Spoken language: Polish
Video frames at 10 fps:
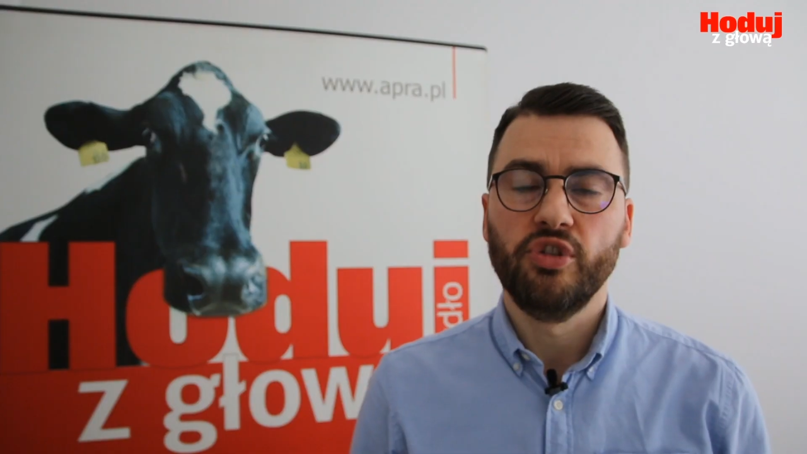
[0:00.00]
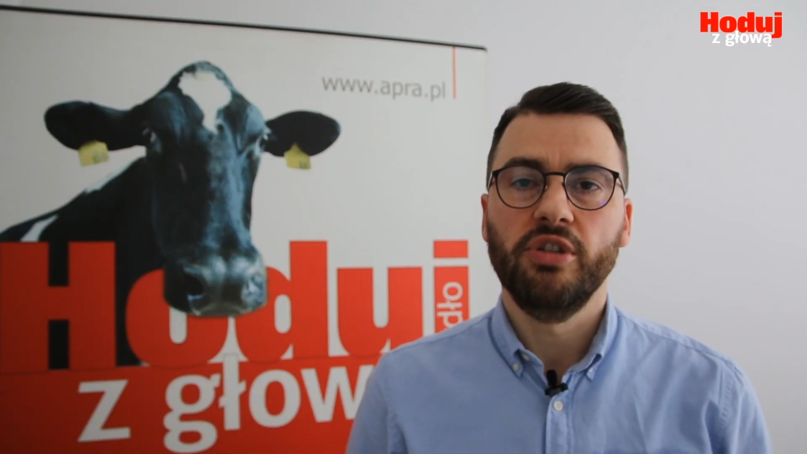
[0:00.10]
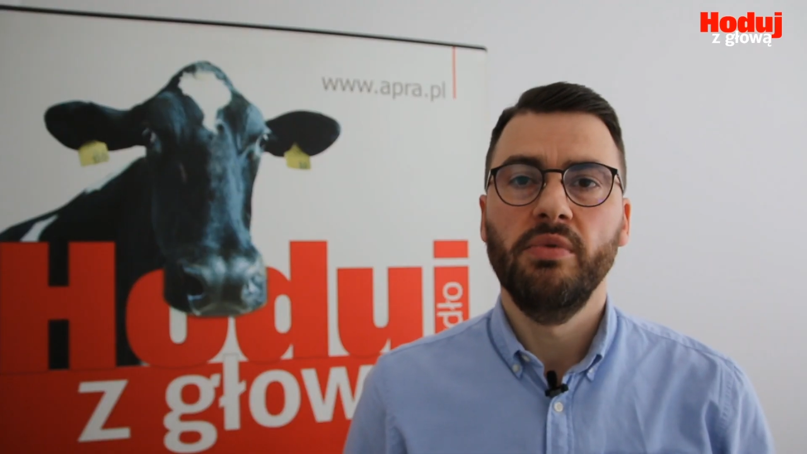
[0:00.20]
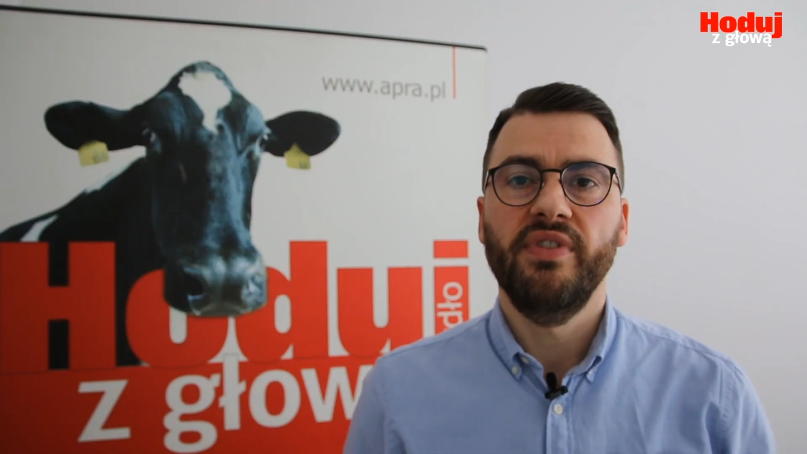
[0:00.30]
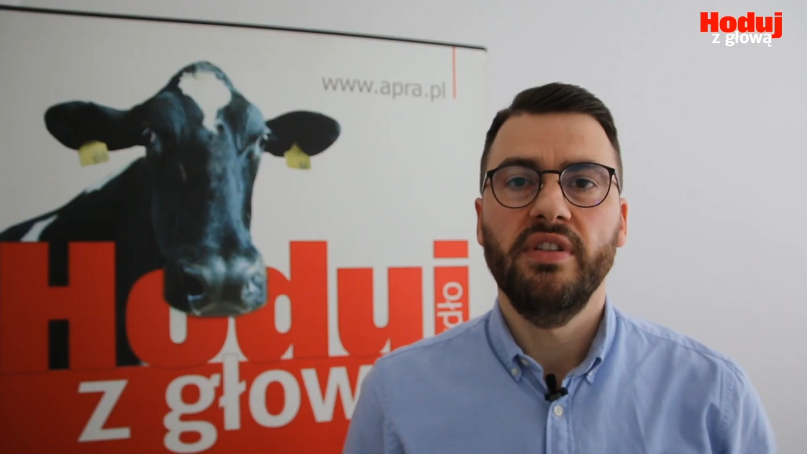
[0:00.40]

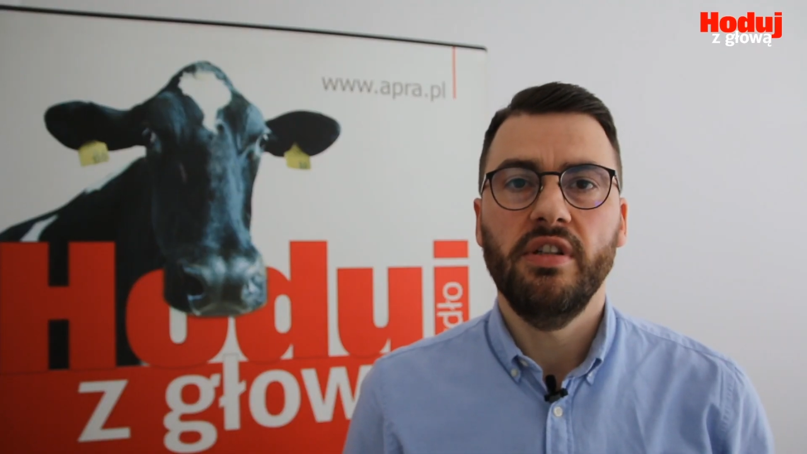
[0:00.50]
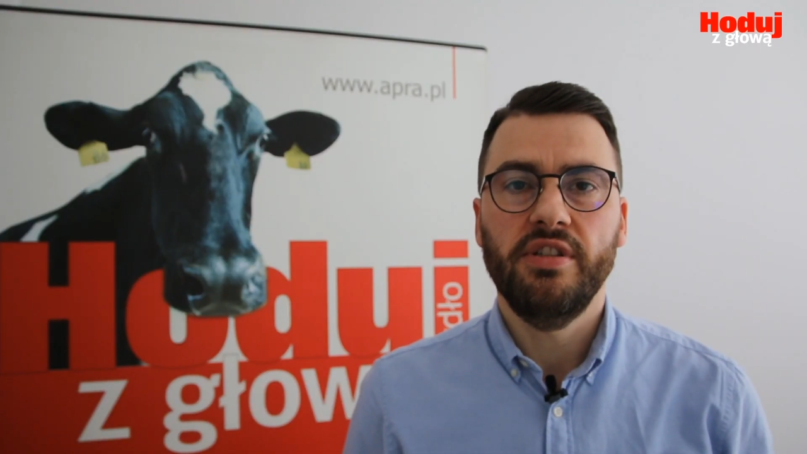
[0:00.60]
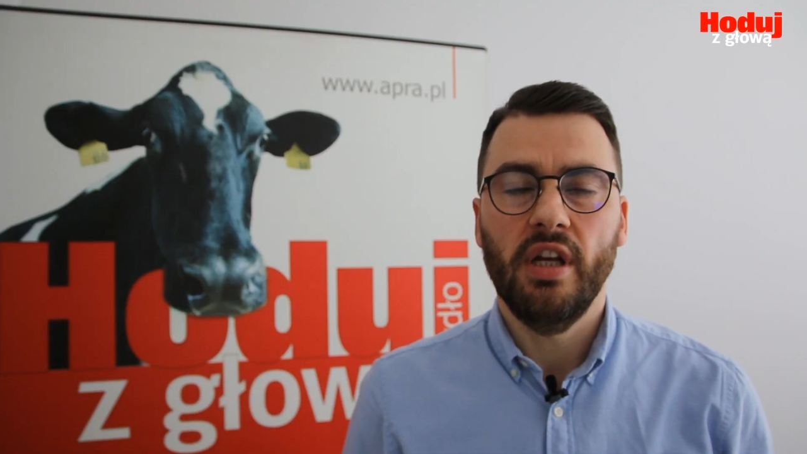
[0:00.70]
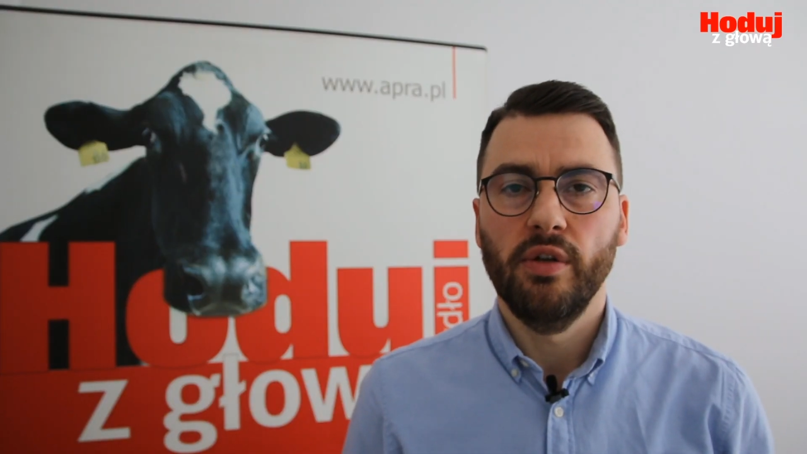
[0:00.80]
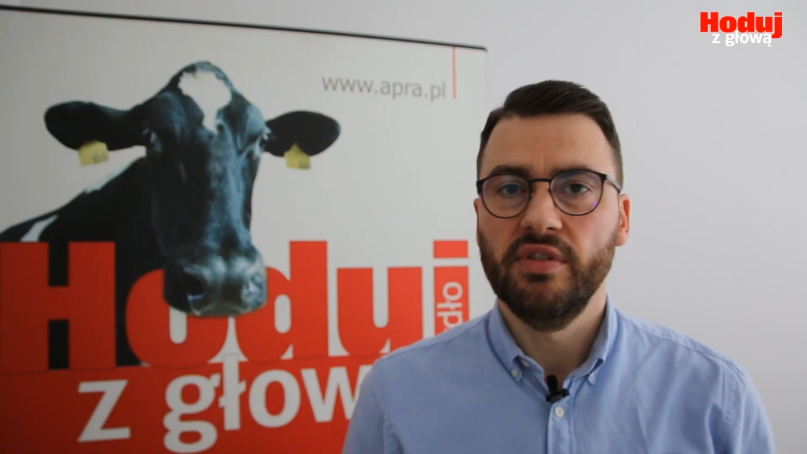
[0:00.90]
utrzymywanie
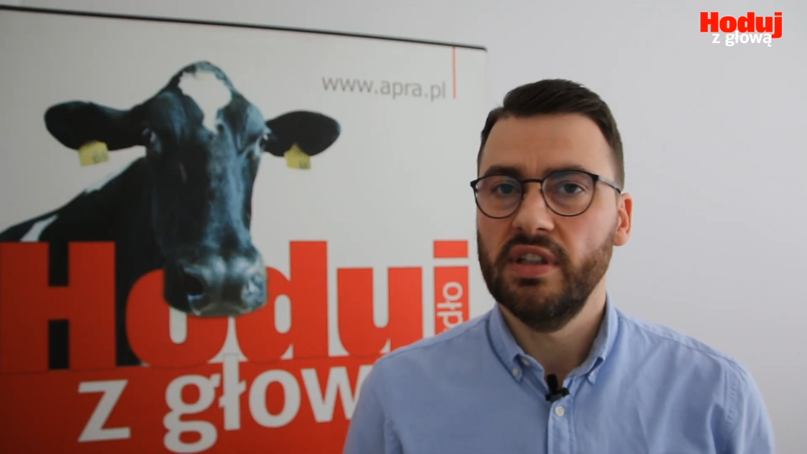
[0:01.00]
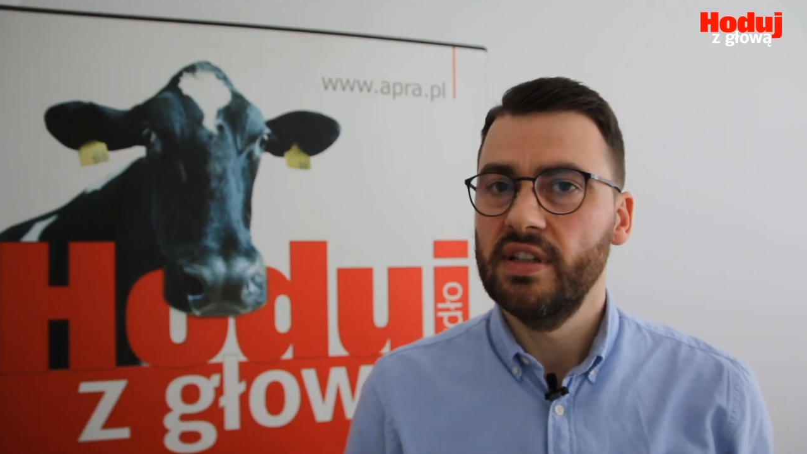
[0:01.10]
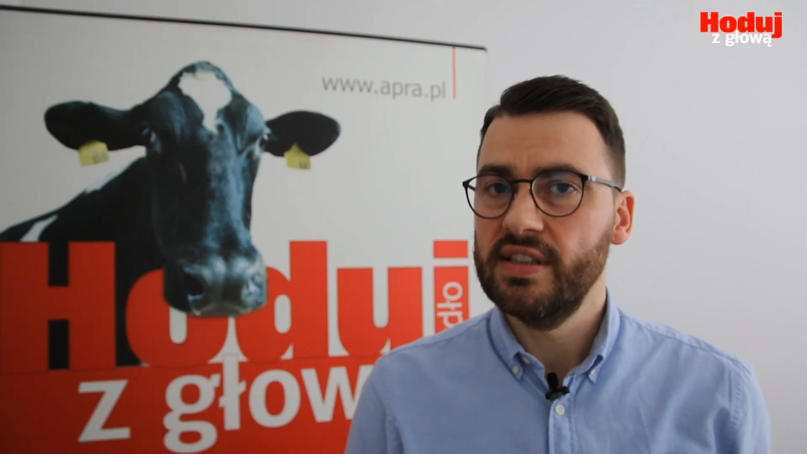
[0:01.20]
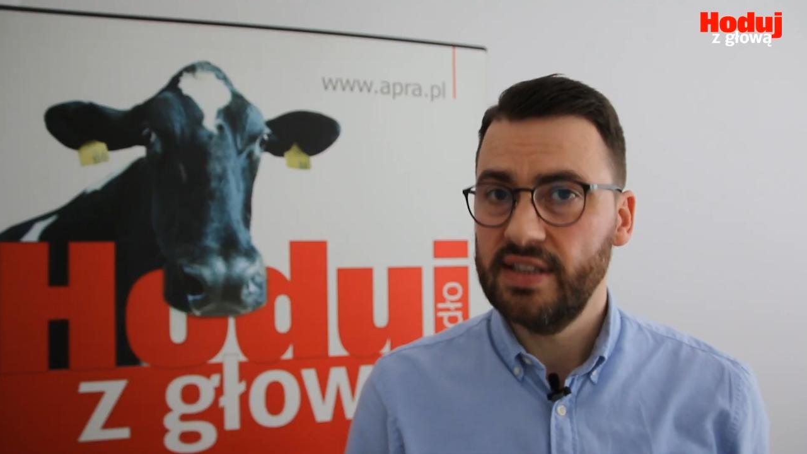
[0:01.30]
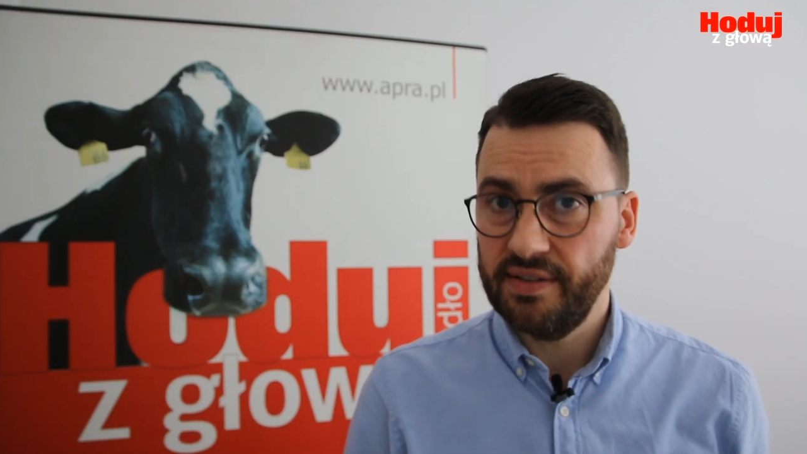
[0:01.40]
cieląt
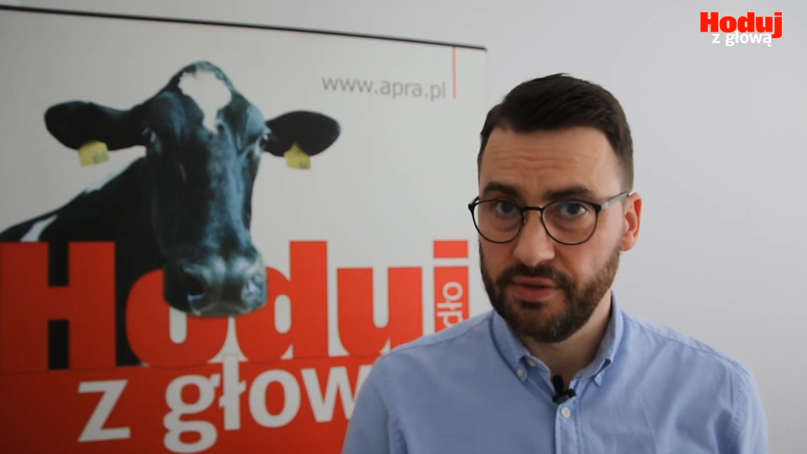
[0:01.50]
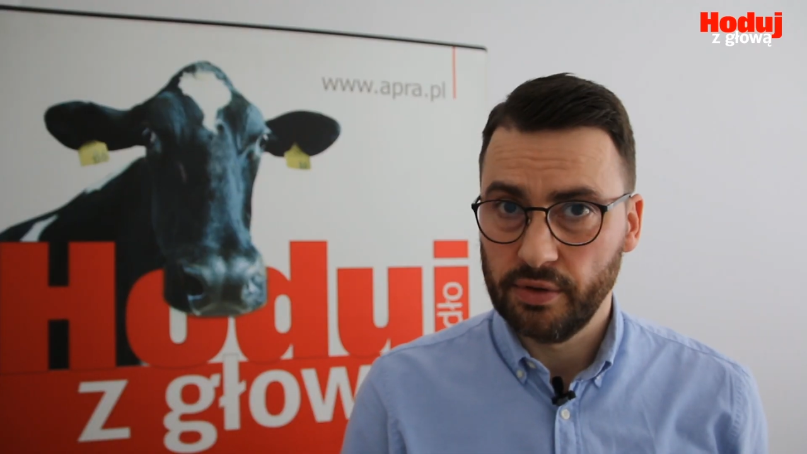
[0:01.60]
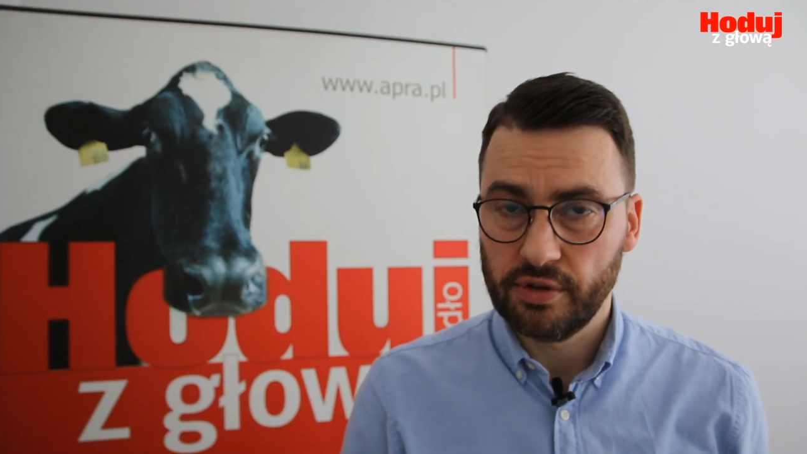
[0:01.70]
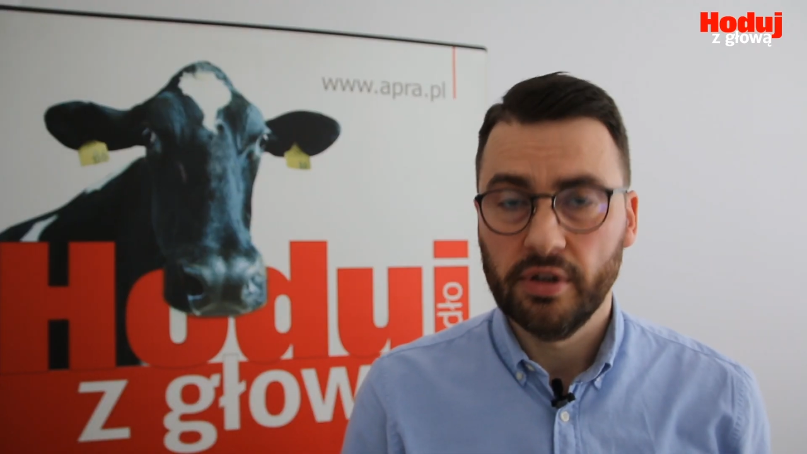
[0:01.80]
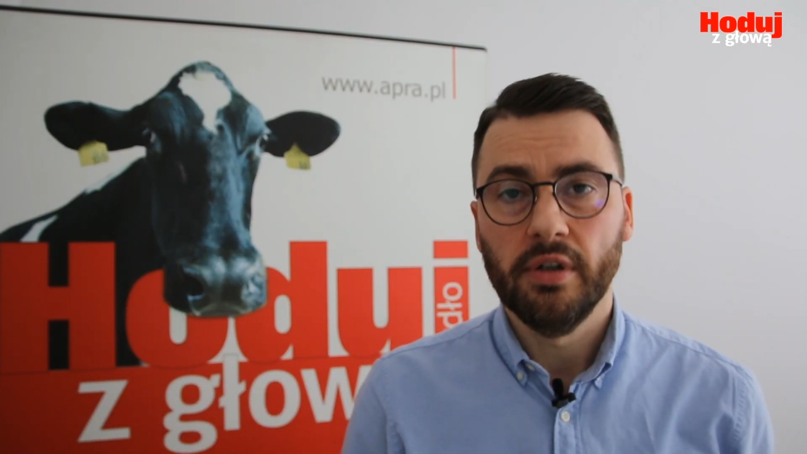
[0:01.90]
na
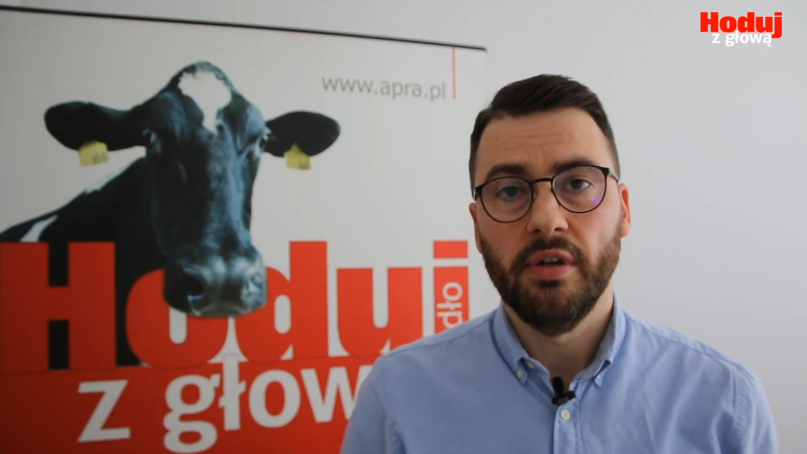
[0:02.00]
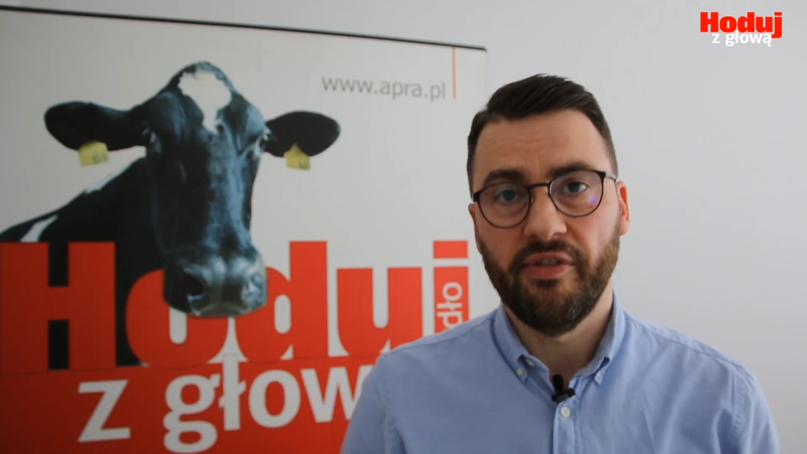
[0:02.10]
zewnątrz